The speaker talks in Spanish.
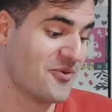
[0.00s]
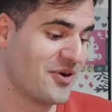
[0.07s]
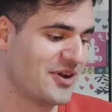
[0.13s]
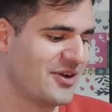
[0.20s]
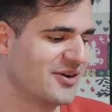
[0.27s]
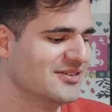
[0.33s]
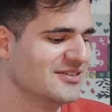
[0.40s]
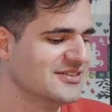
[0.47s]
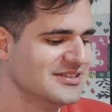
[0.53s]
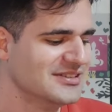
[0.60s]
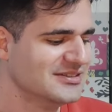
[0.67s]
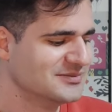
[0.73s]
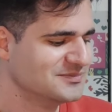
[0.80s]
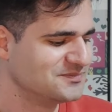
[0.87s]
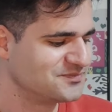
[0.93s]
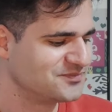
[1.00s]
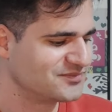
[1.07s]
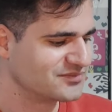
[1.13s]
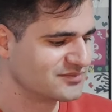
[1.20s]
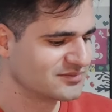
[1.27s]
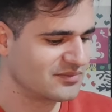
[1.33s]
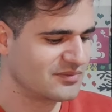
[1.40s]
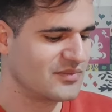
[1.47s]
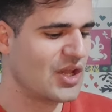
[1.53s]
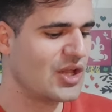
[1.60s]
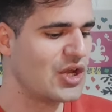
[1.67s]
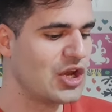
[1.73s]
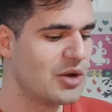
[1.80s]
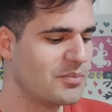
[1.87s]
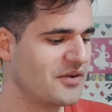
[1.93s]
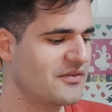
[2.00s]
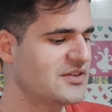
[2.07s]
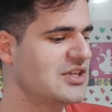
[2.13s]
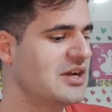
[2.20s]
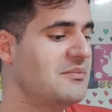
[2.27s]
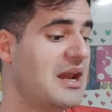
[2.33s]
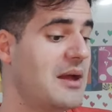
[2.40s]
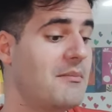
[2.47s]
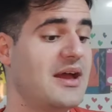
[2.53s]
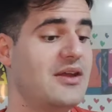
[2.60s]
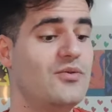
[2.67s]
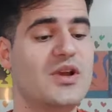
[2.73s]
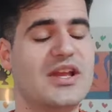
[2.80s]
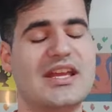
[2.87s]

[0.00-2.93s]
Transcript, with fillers: bueno, los profesores, mira Manu